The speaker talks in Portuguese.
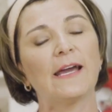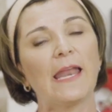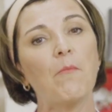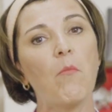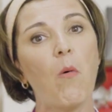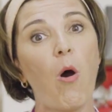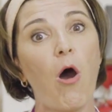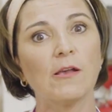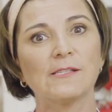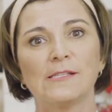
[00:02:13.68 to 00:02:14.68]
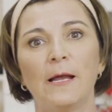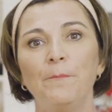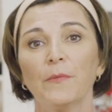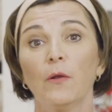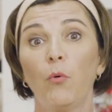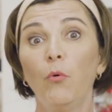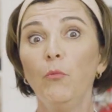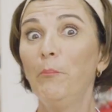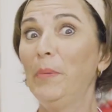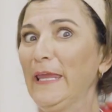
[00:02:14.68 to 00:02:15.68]
cremosa, com
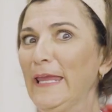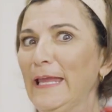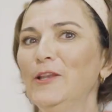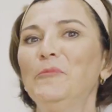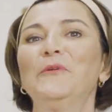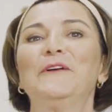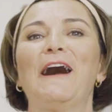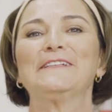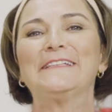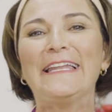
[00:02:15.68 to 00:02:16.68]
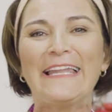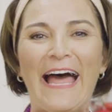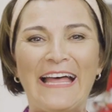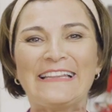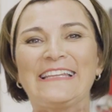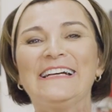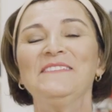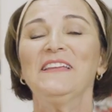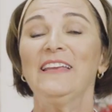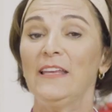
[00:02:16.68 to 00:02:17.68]
um brilho por causa da nata
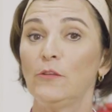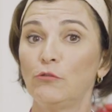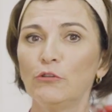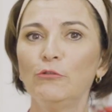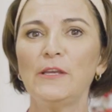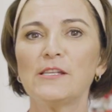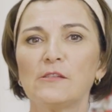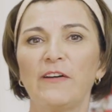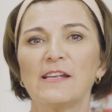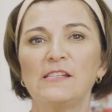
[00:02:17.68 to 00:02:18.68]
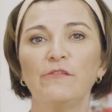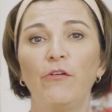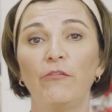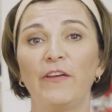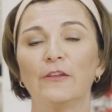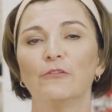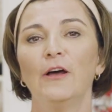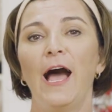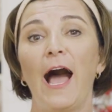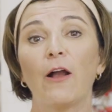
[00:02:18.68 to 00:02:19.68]
tudo isso vai se envolvendo.
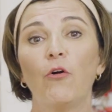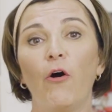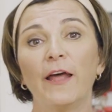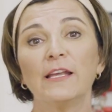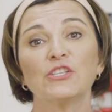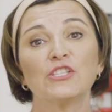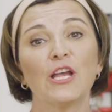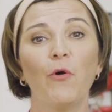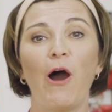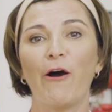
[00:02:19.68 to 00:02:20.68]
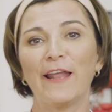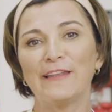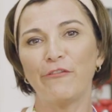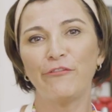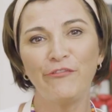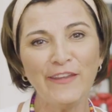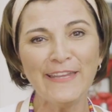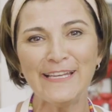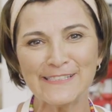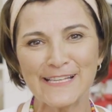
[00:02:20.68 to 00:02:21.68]
Agora chegou a hora da
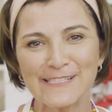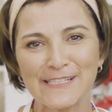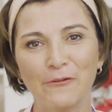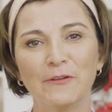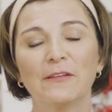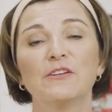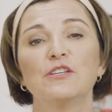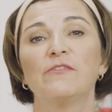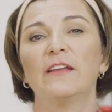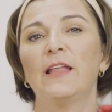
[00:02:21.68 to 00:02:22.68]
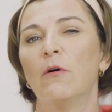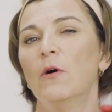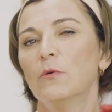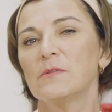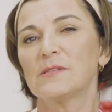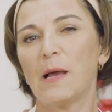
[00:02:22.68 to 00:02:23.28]
finalização. Então a gente vai dar um